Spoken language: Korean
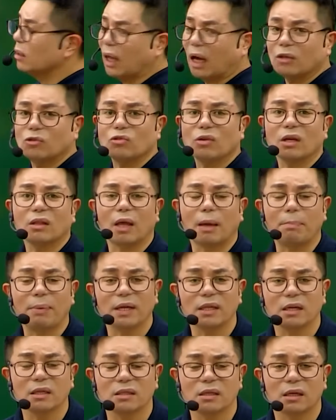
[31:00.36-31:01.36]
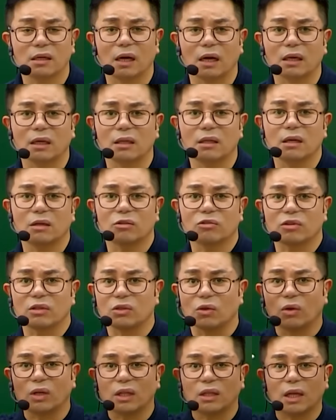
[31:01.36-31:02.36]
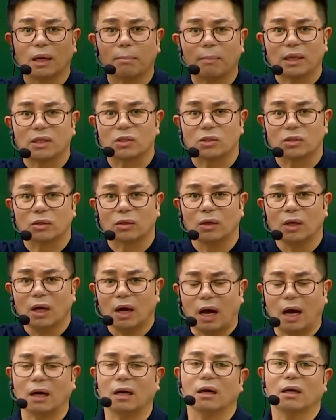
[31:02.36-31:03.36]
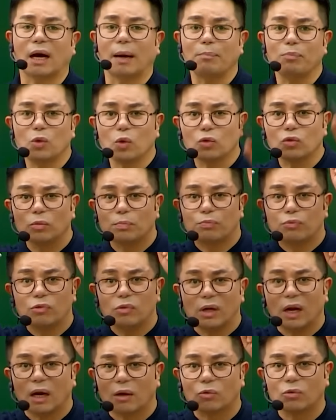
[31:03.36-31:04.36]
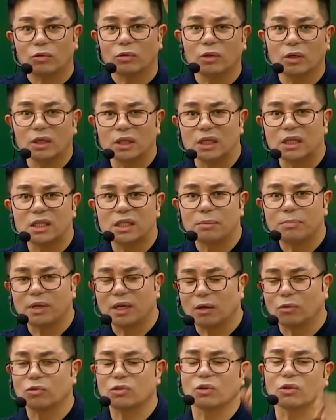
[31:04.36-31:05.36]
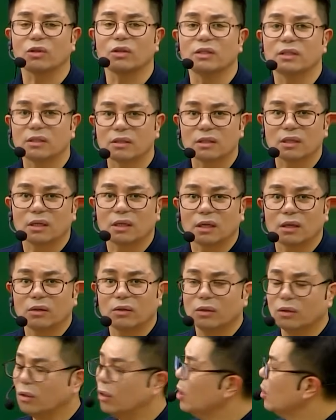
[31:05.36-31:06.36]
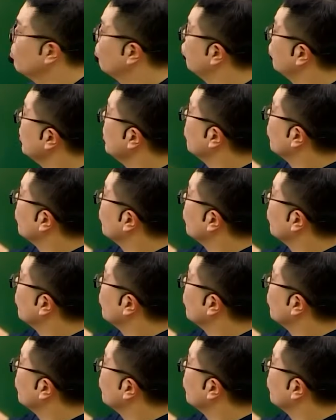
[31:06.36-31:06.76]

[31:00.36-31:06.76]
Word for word: 나중에 대파된 차를 알게 되는 순간 열이 띡 받죠. 아까 감독도 뿔라고 20이라고 적혀 있었잖아요. 뿔이